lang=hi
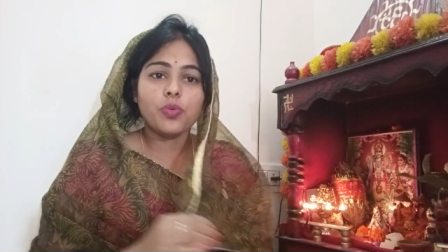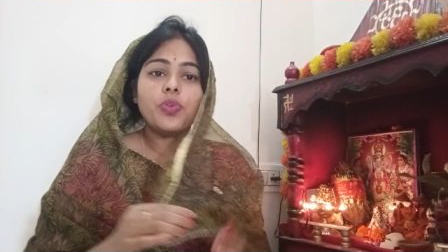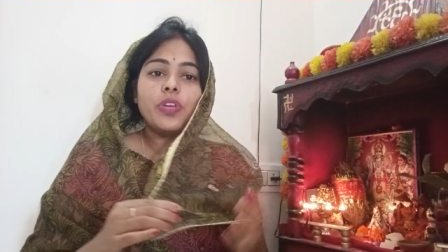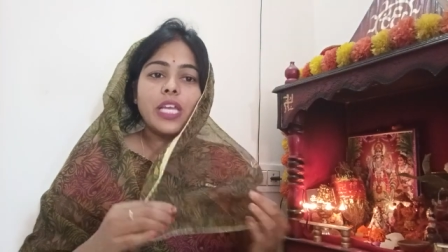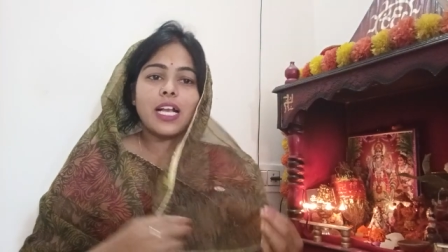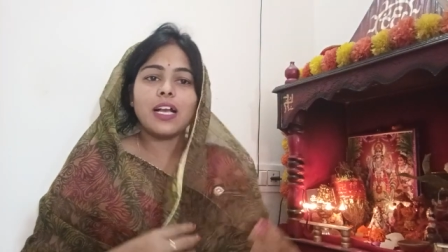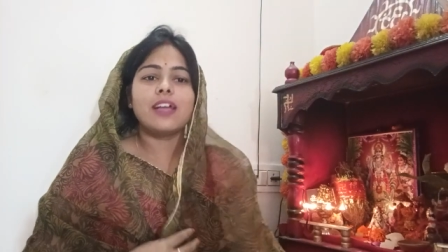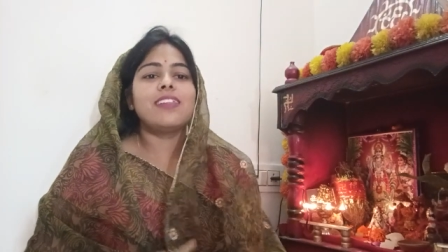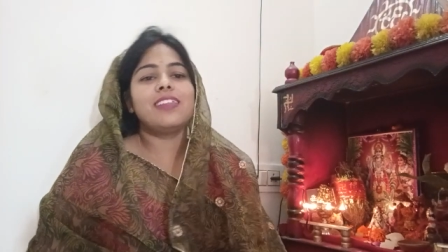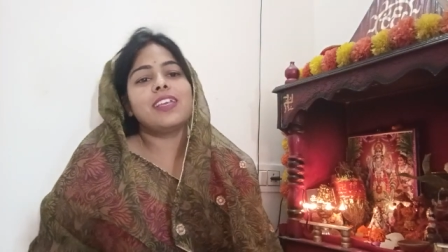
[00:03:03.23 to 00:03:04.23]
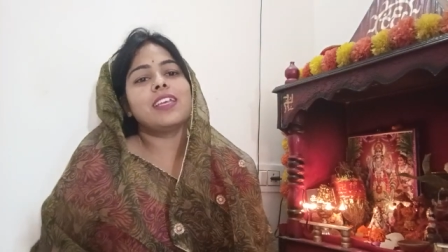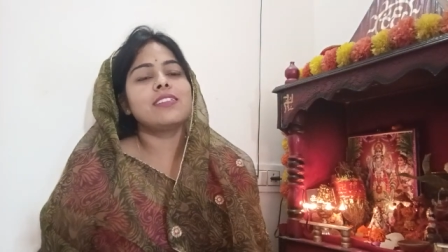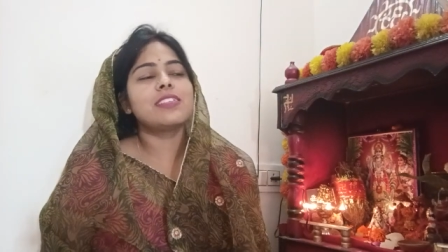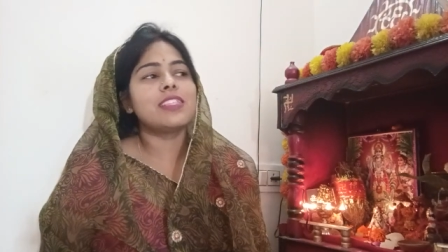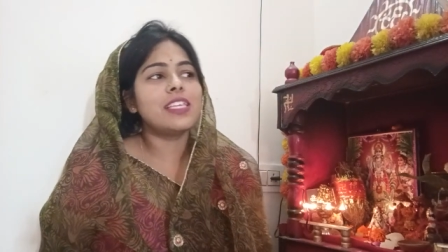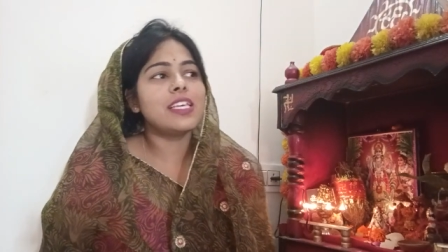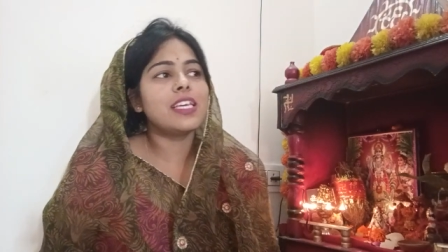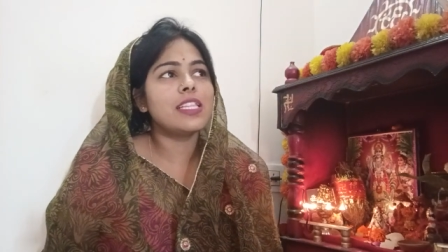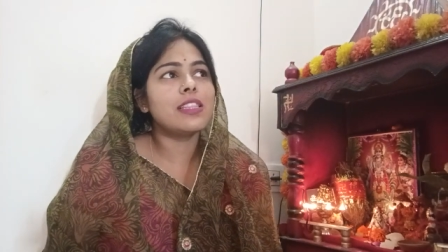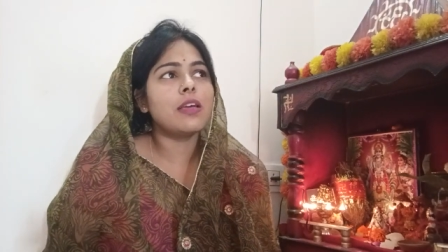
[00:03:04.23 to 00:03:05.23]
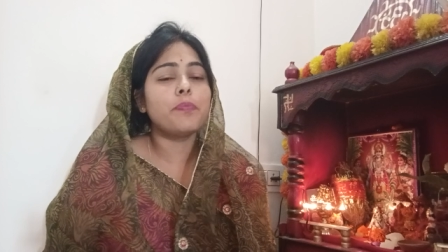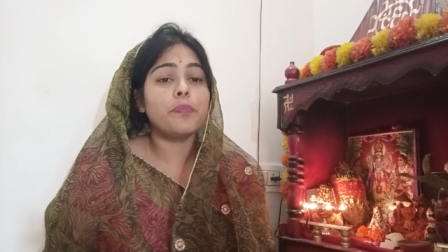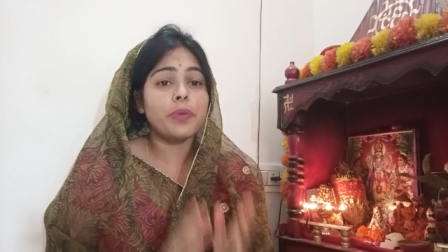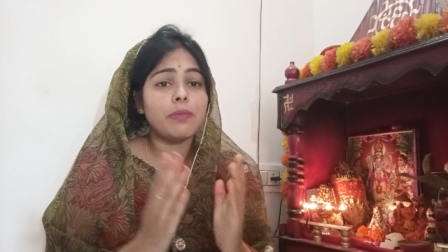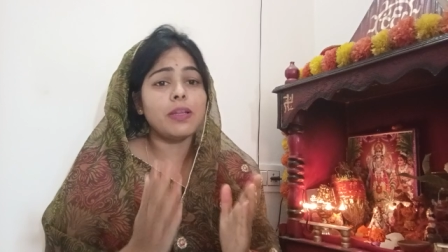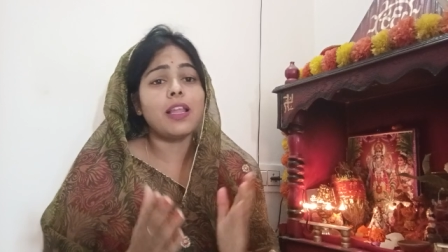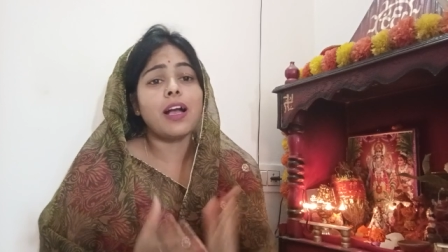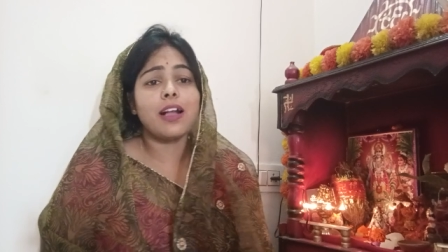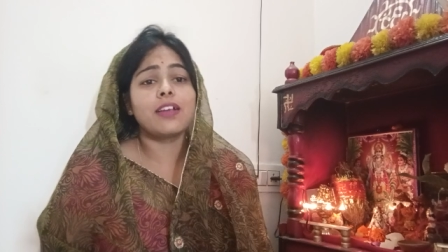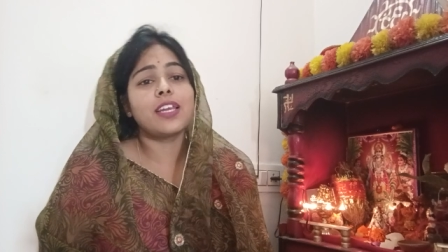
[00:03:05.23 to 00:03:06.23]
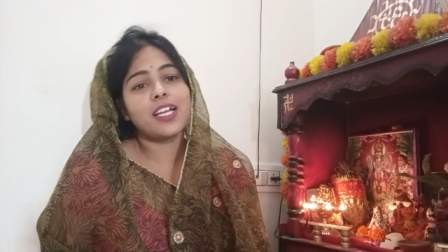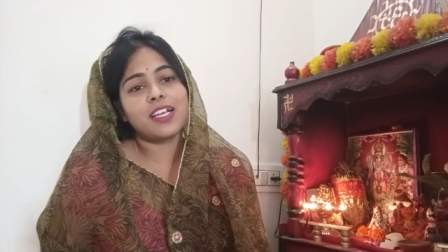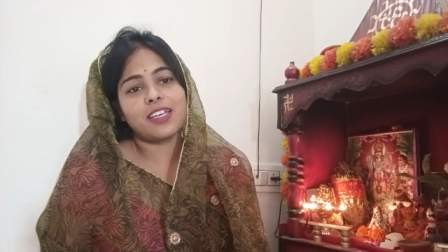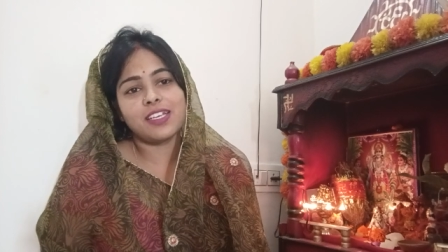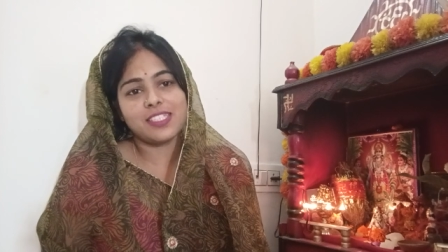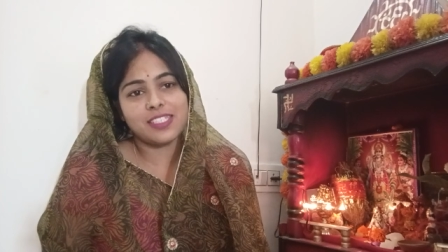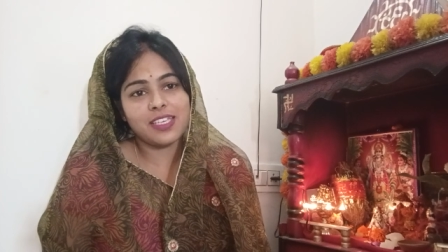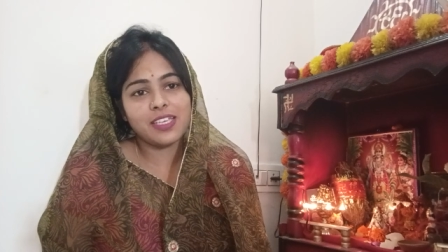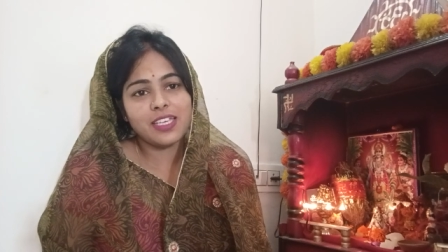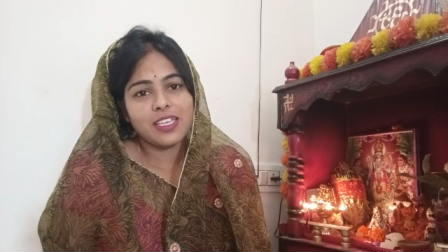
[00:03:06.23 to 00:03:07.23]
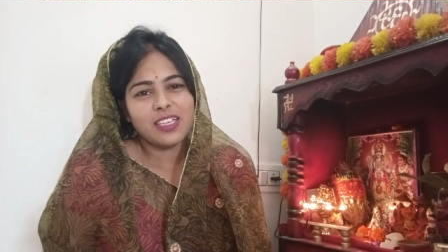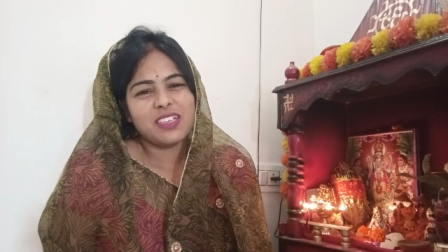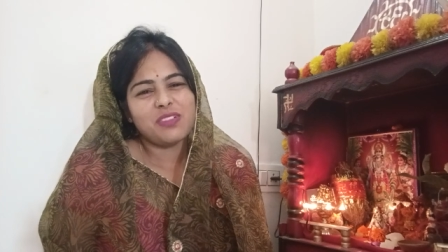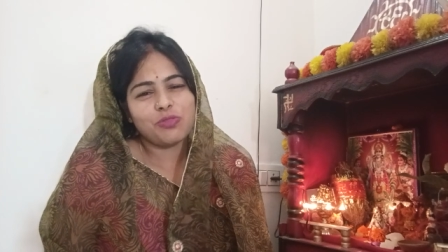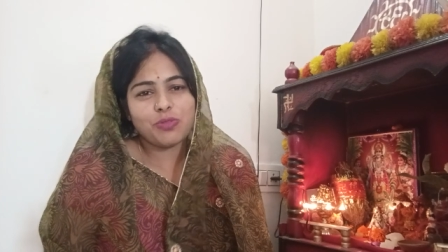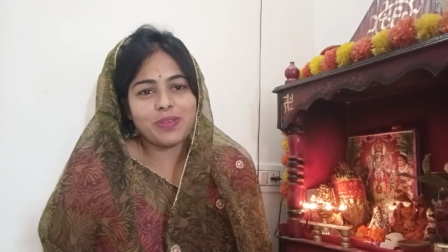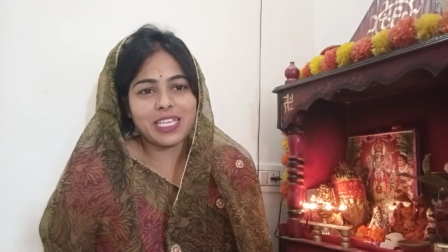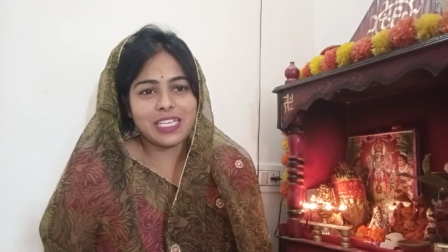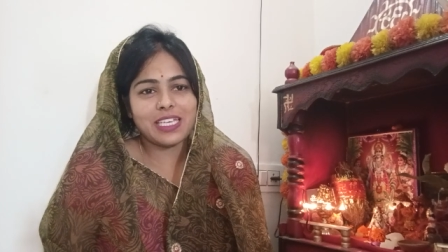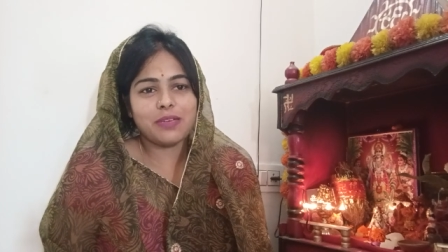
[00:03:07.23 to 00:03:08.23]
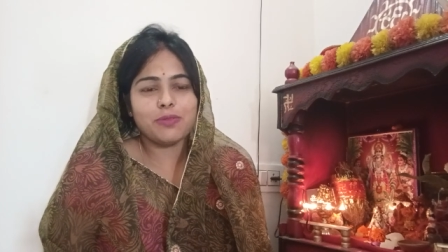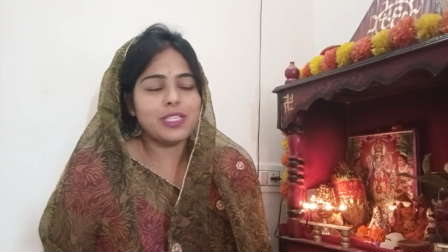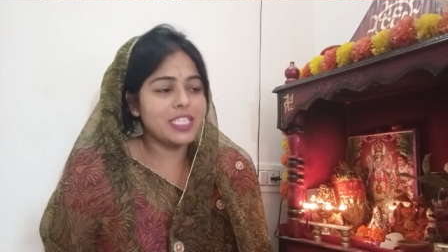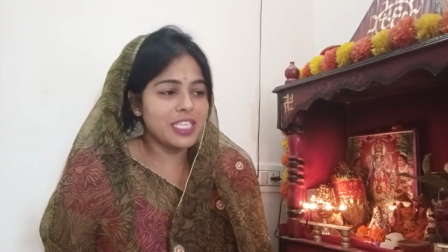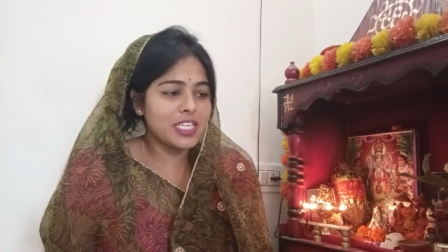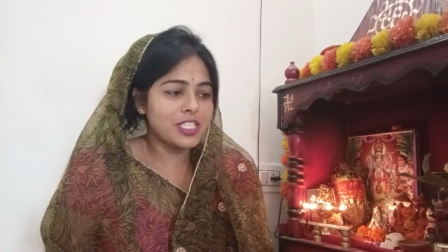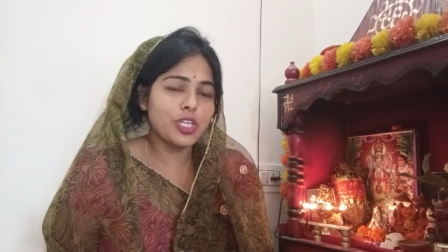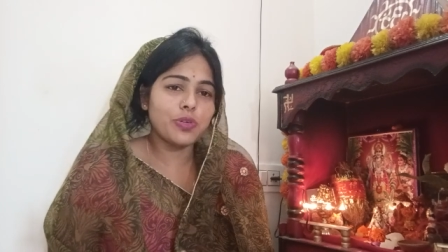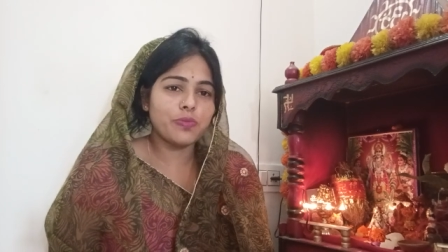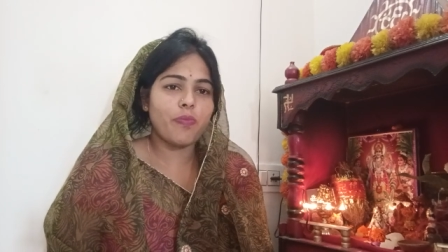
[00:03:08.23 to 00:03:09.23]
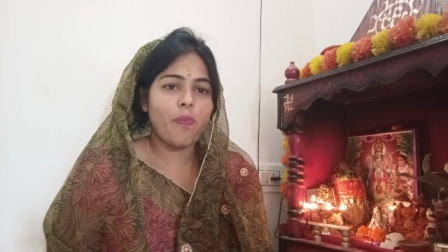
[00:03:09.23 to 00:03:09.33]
उन्होंने कहा लेकिन सती के इतना प्रबल आग्रह करने से वो मान गए बोले ठीक है जाओ